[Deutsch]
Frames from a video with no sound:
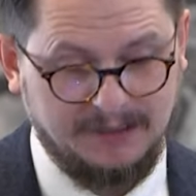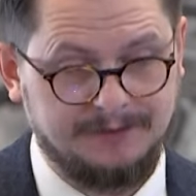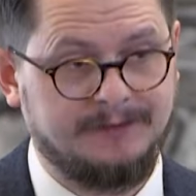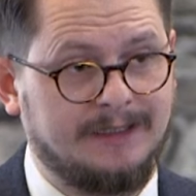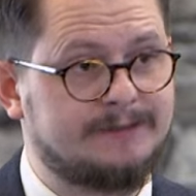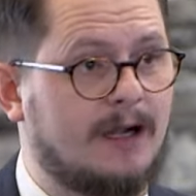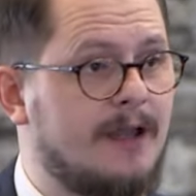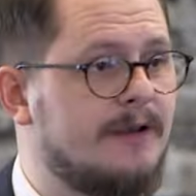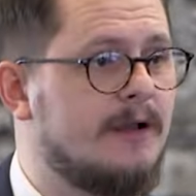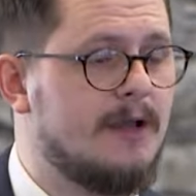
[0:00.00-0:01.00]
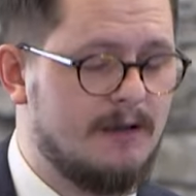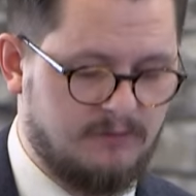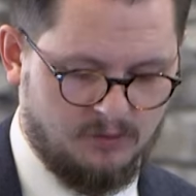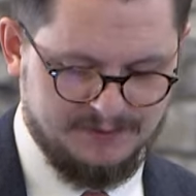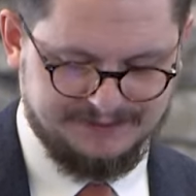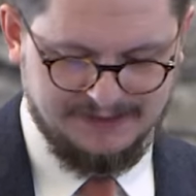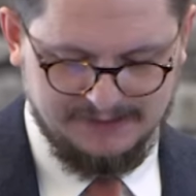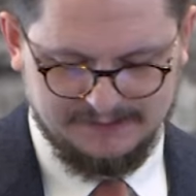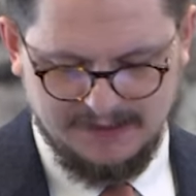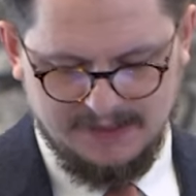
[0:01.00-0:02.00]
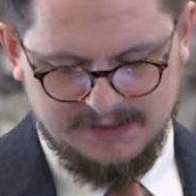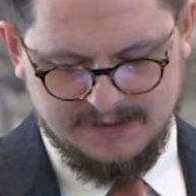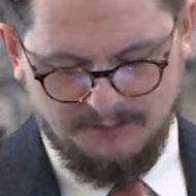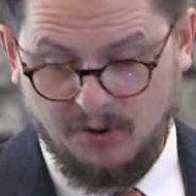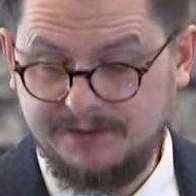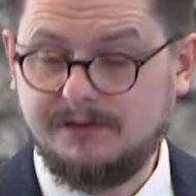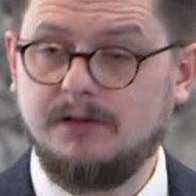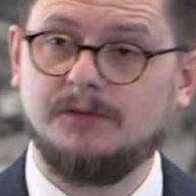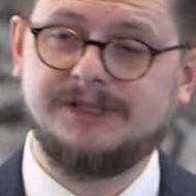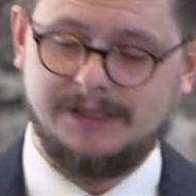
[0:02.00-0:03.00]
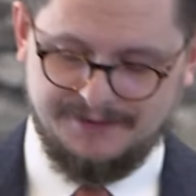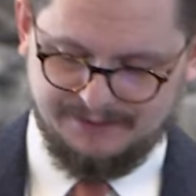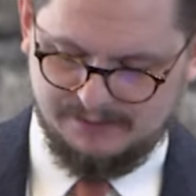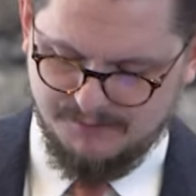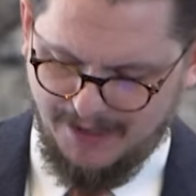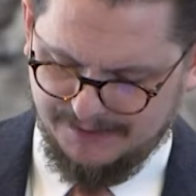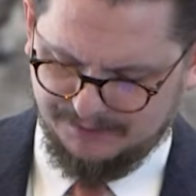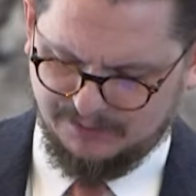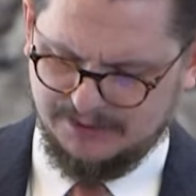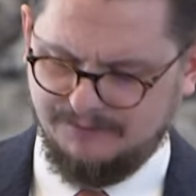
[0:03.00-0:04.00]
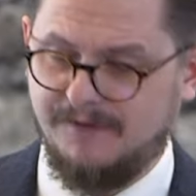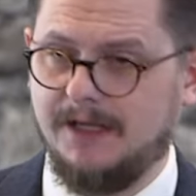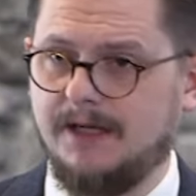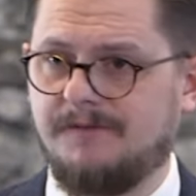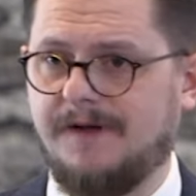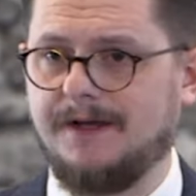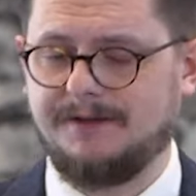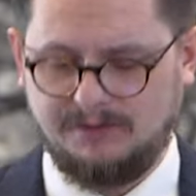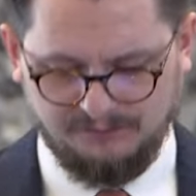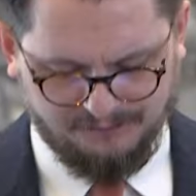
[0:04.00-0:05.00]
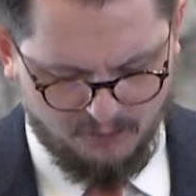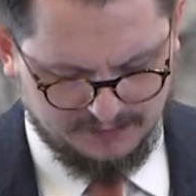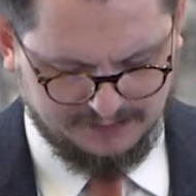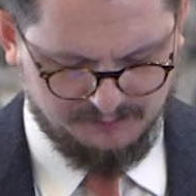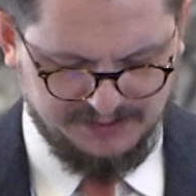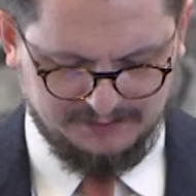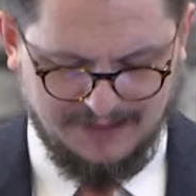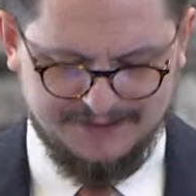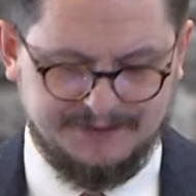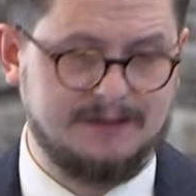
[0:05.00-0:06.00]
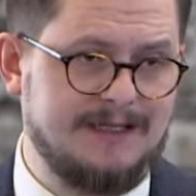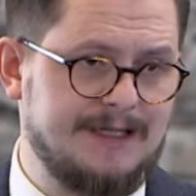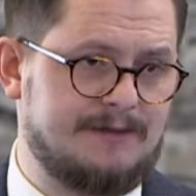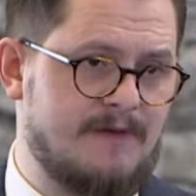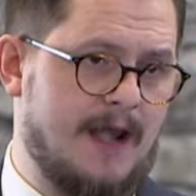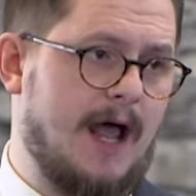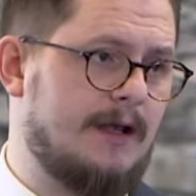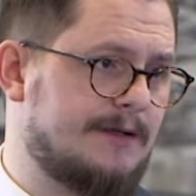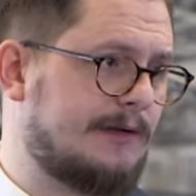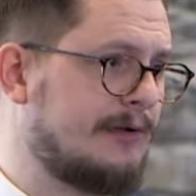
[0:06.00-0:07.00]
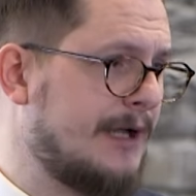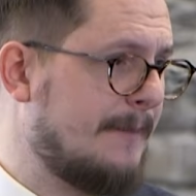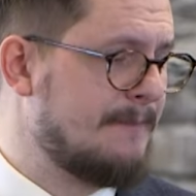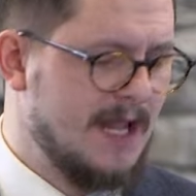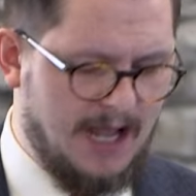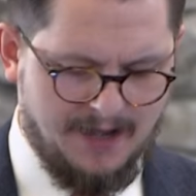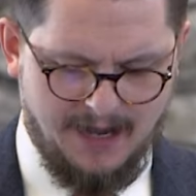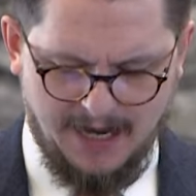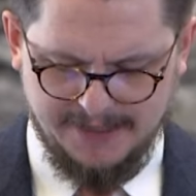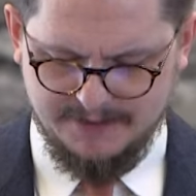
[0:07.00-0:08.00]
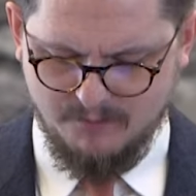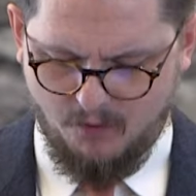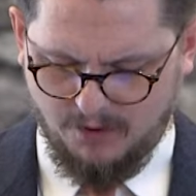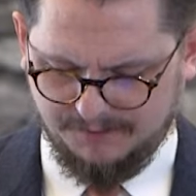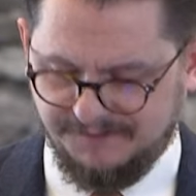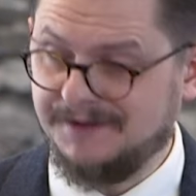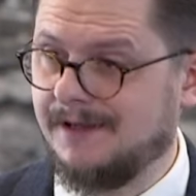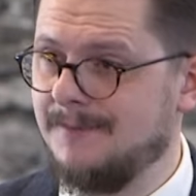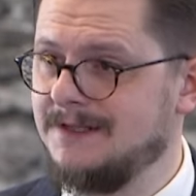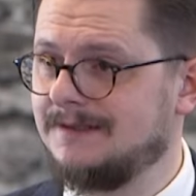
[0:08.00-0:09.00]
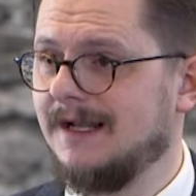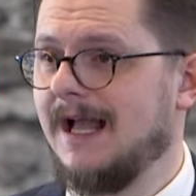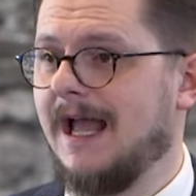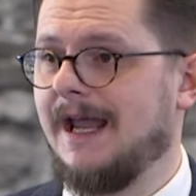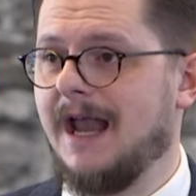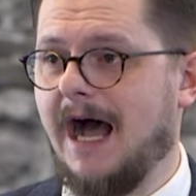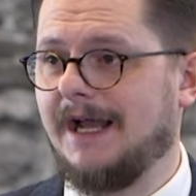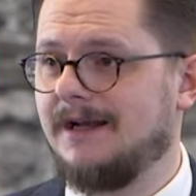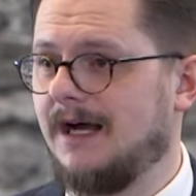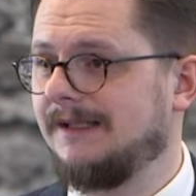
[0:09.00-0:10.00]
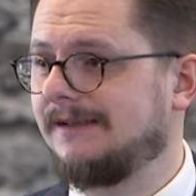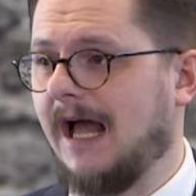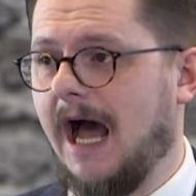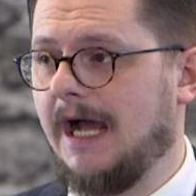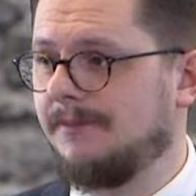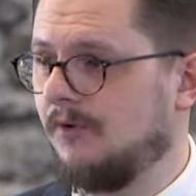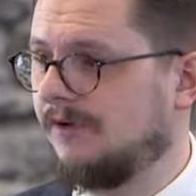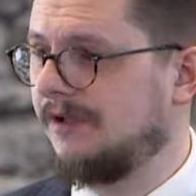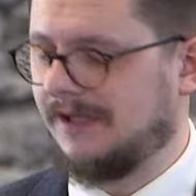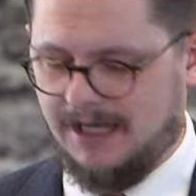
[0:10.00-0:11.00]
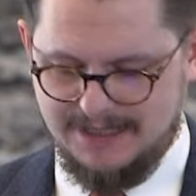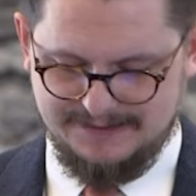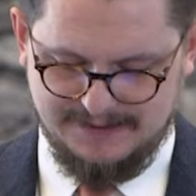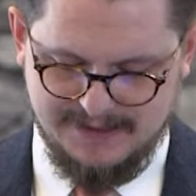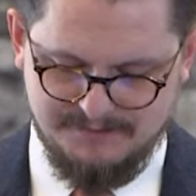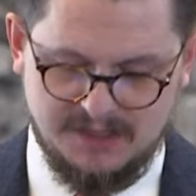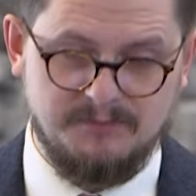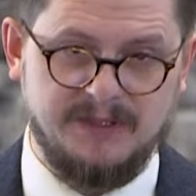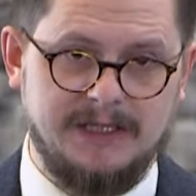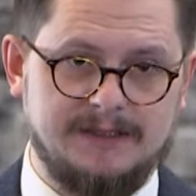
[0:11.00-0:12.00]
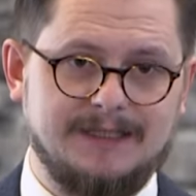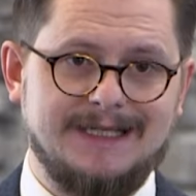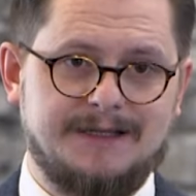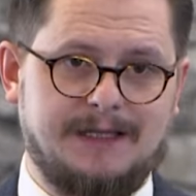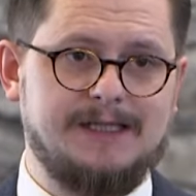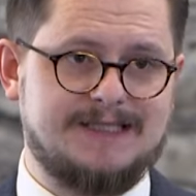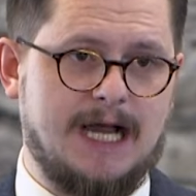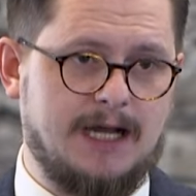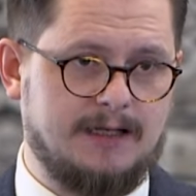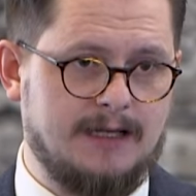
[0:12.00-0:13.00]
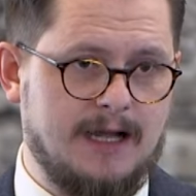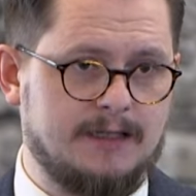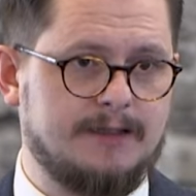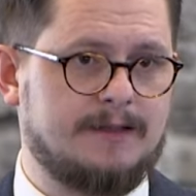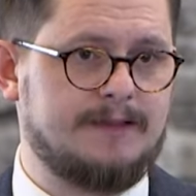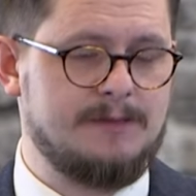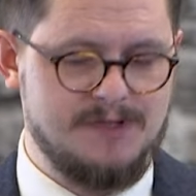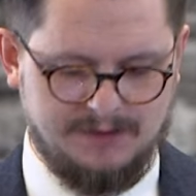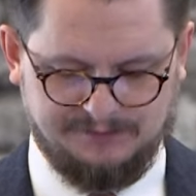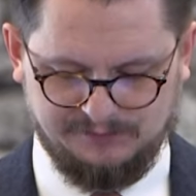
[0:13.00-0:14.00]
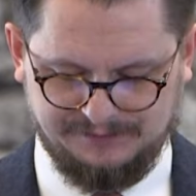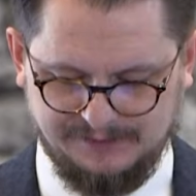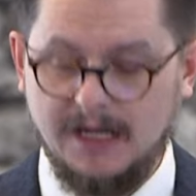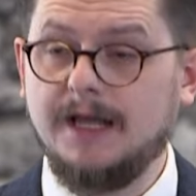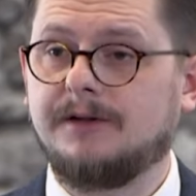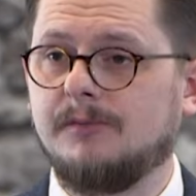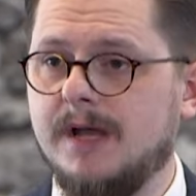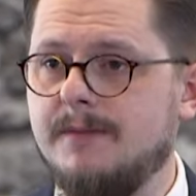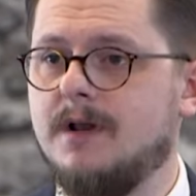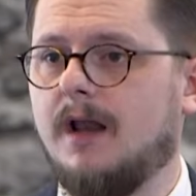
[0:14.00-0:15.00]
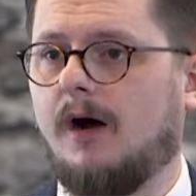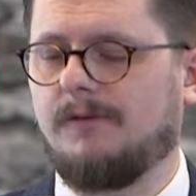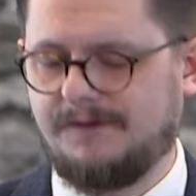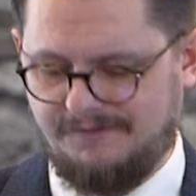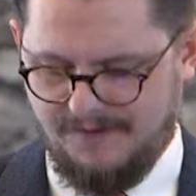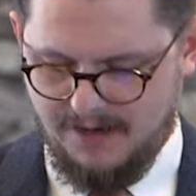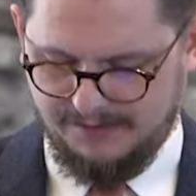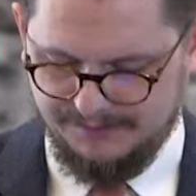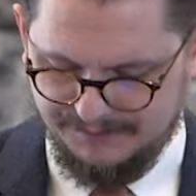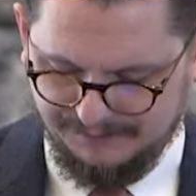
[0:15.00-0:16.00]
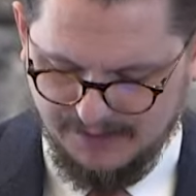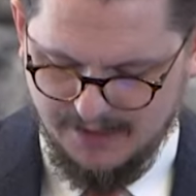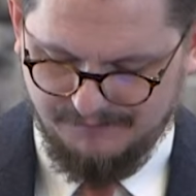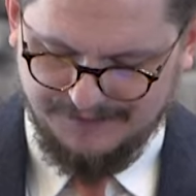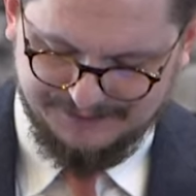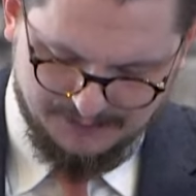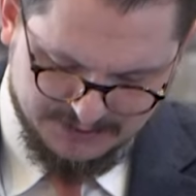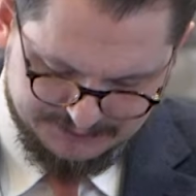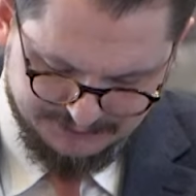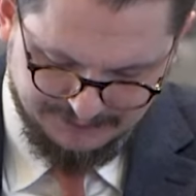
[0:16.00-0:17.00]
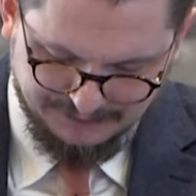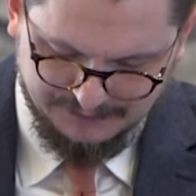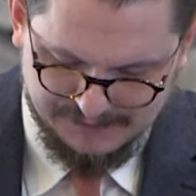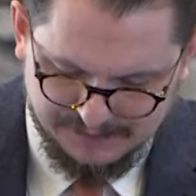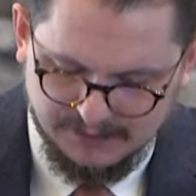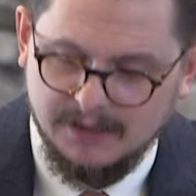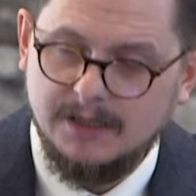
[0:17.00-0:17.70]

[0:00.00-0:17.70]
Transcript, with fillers: Also denkt daran, worum es geht. Die Apostel und die ganze Gemeinde, so hatten wir in den Versen zuvor in Kapitel 1 gelesen, waren alle zusammen an einem Ort versammelt, in Einheit, Einmütigkeit, im Gebet, zehn Tage lang, nachdem Jesus zum Himmel aufgefahren ist, versammelten sie sich.